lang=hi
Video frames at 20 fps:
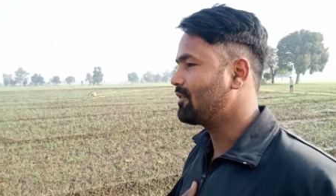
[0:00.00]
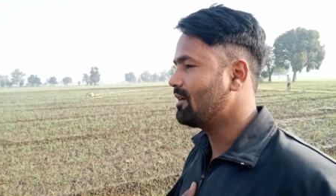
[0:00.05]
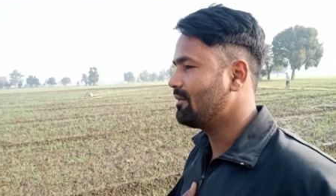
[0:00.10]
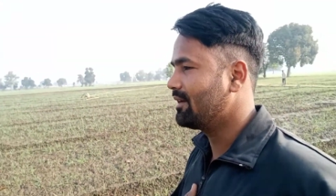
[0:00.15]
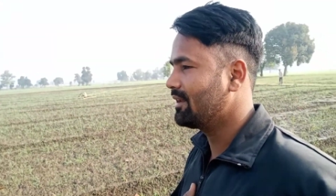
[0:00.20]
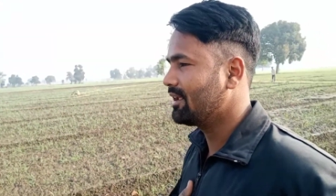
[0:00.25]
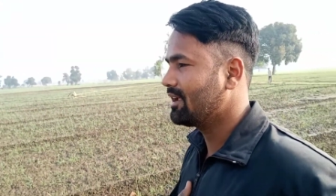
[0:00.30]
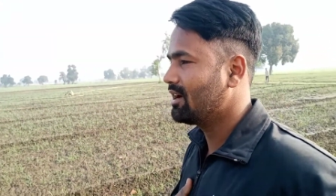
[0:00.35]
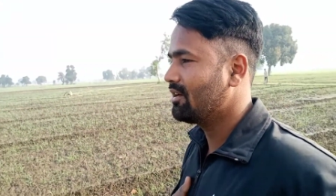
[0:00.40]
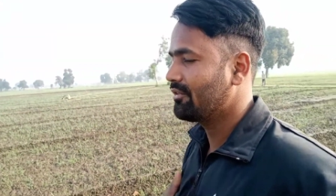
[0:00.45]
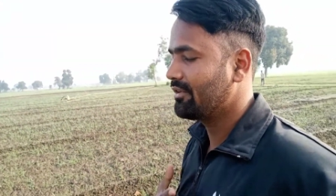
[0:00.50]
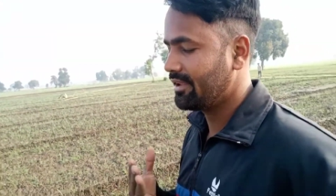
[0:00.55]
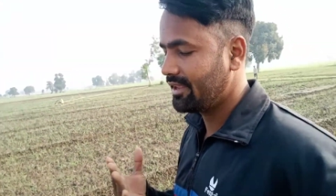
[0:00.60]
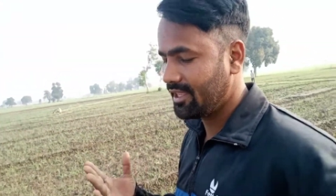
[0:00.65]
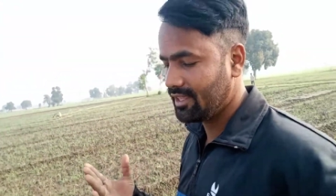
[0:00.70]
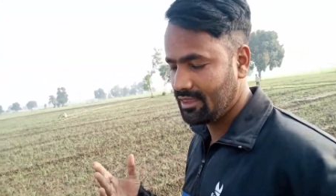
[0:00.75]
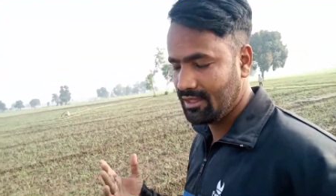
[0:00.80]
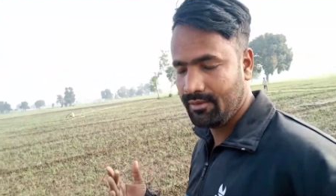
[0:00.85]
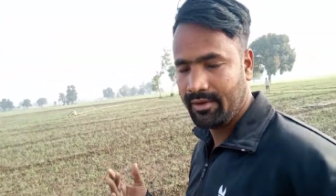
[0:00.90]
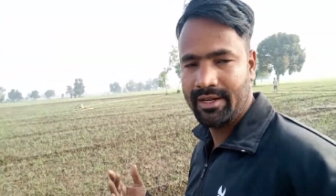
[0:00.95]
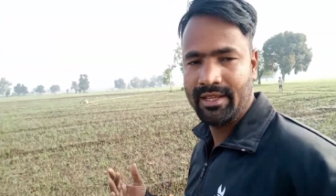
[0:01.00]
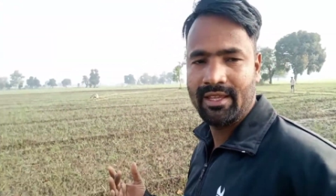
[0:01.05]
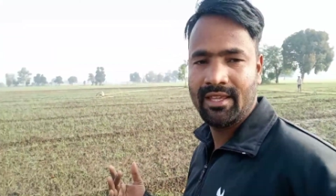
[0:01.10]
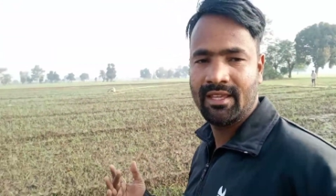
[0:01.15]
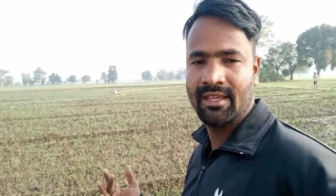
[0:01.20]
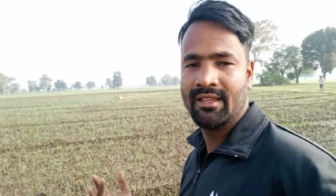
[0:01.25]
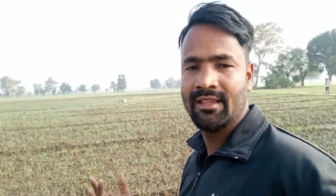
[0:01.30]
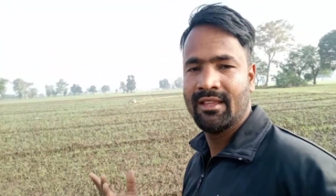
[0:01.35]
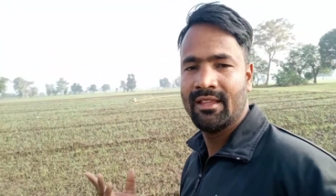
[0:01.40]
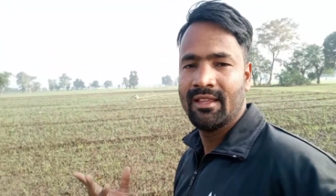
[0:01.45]
कि आपको हमारे गाँव की
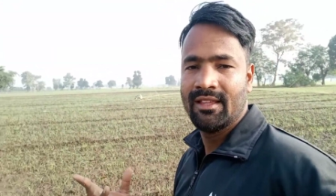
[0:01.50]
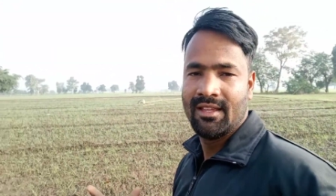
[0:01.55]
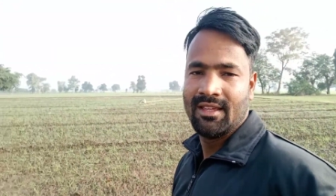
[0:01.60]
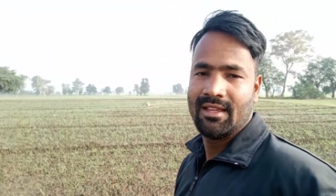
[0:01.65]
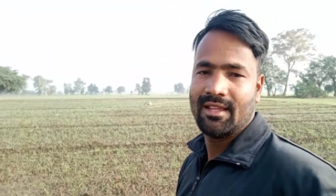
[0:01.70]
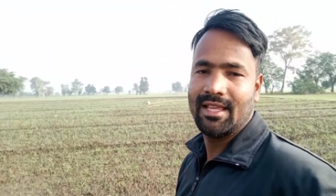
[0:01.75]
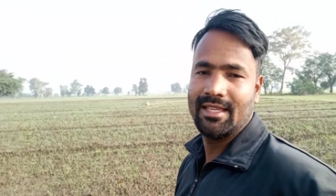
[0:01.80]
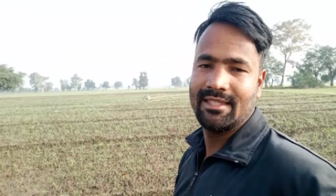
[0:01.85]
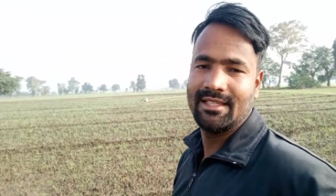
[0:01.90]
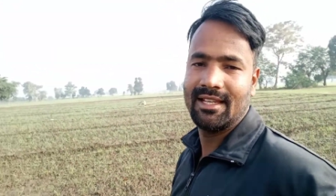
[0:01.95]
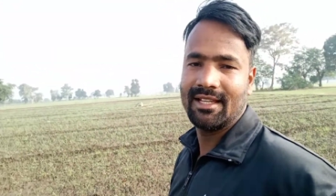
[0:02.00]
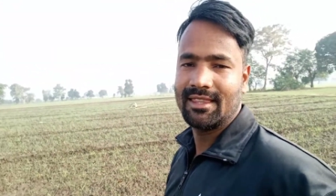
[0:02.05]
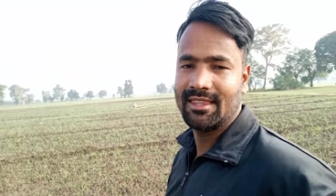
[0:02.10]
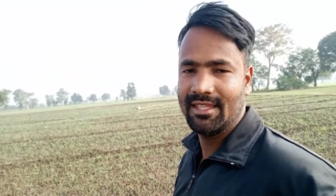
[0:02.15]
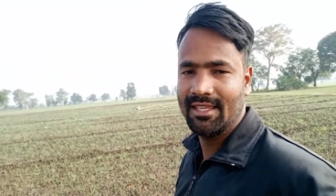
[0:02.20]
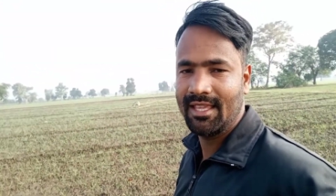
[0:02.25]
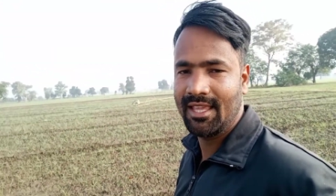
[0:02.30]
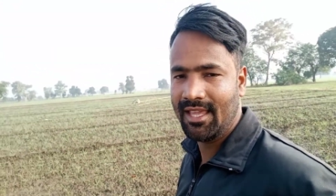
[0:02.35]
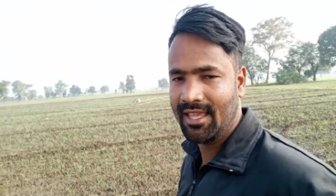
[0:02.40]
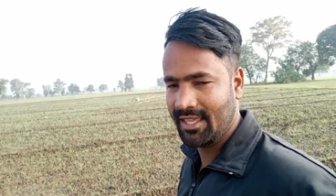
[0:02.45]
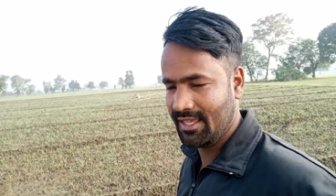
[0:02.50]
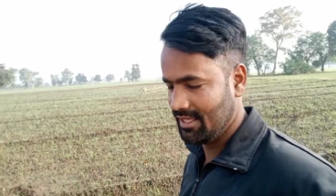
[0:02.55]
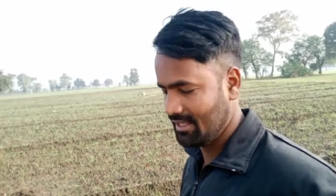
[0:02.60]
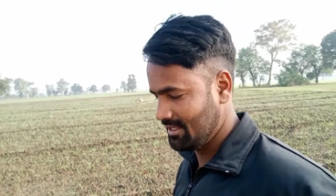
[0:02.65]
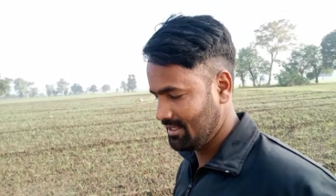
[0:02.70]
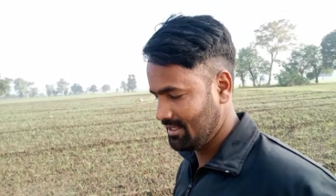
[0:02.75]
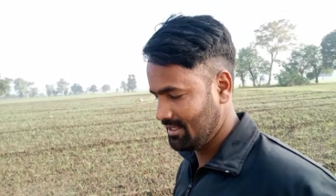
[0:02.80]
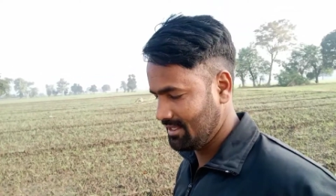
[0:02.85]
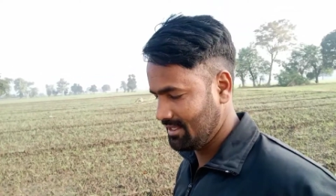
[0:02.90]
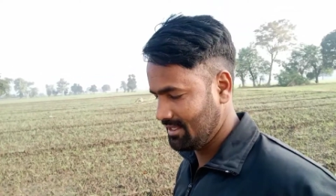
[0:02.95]
खेती बाड़ी कैसी लगती
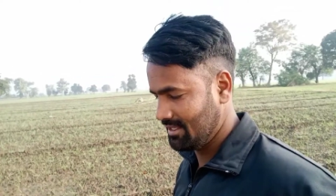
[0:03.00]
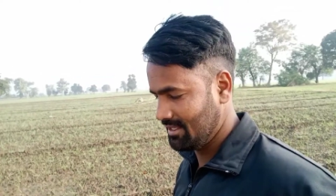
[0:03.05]
है